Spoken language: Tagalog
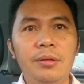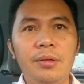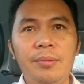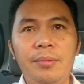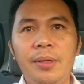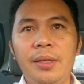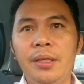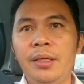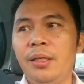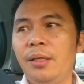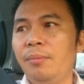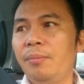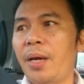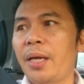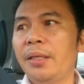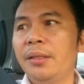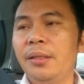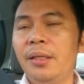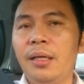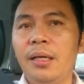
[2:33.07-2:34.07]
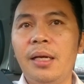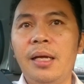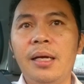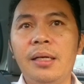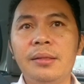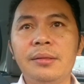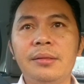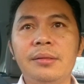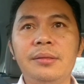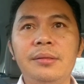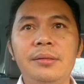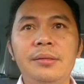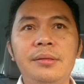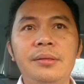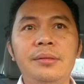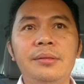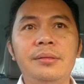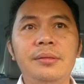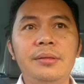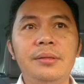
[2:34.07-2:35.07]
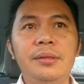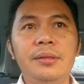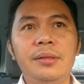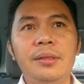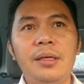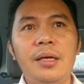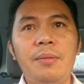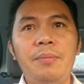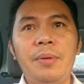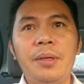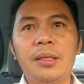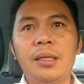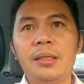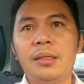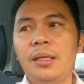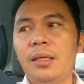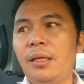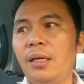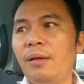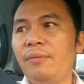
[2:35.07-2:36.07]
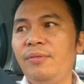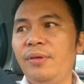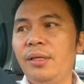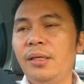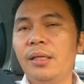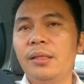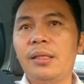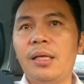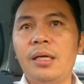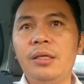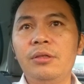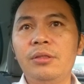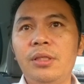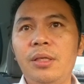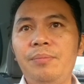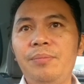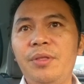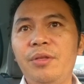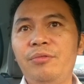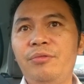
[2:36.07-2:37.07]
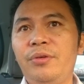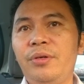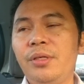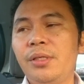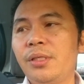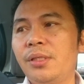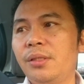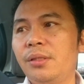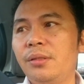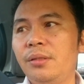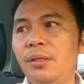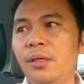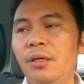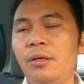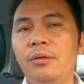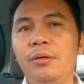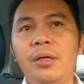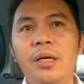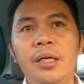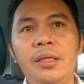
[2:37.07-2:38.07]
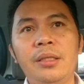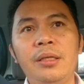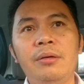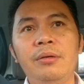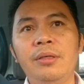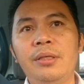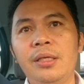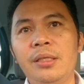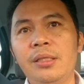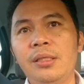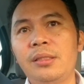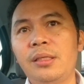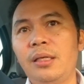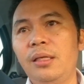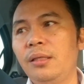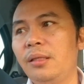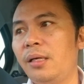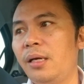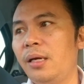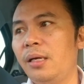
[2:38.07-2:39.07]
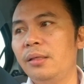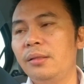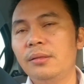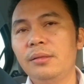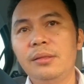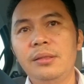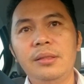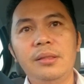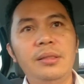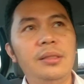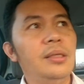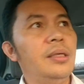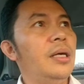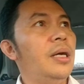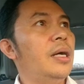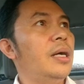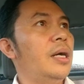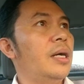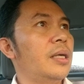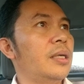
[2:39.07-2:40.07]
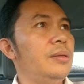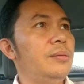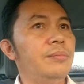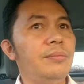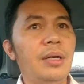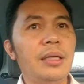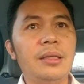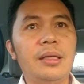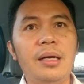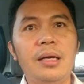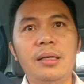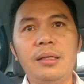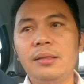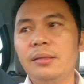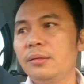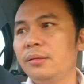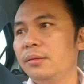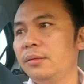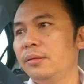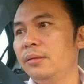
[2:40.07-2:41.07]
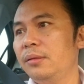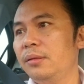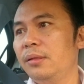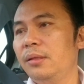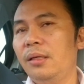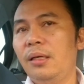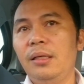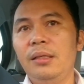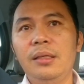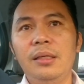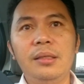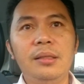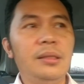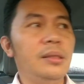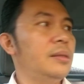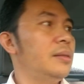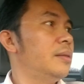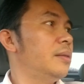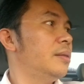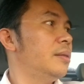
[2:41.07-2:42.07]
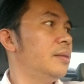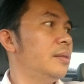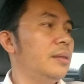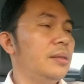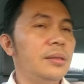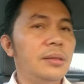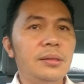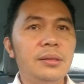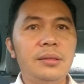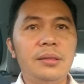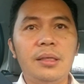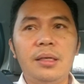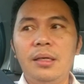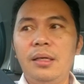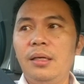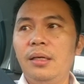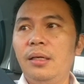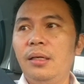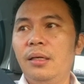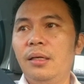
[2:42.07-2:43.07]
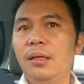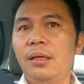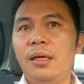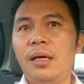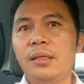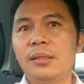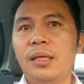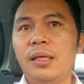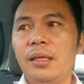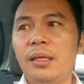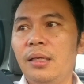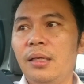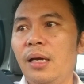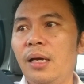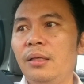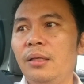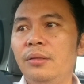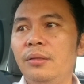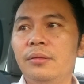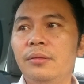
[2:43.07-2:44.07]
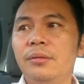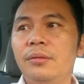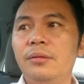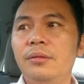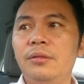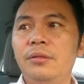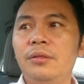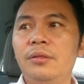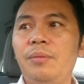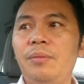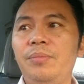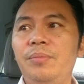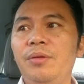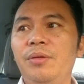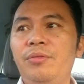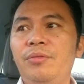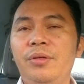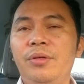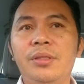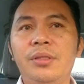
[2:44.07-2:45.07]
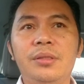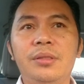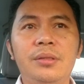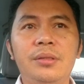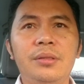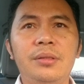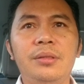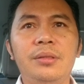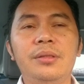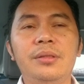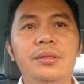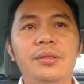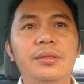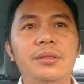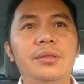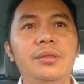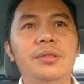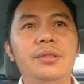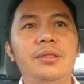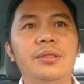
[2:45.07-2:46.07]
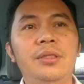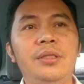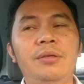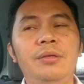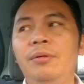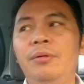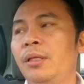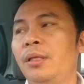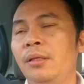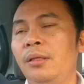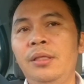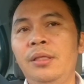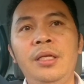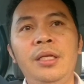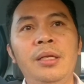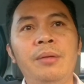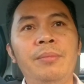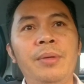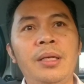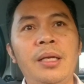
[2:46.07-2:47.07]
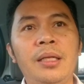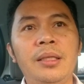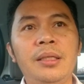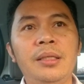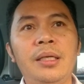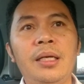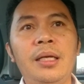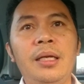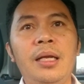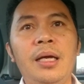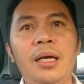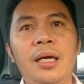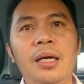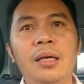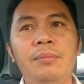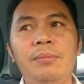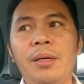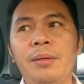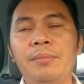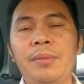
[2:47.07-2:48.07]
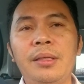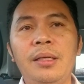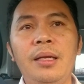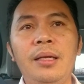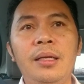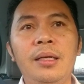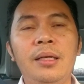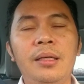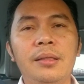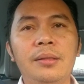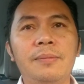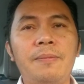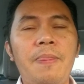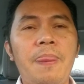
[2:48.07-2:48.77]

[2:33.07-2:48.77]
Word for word: kawayan reminder lang pag nagdadrive ingat tayo safety first ako kahit ako yung nagsasalita ang aking mata ayan sa kalsada no so safety first hindi naman natin kailangang magmadali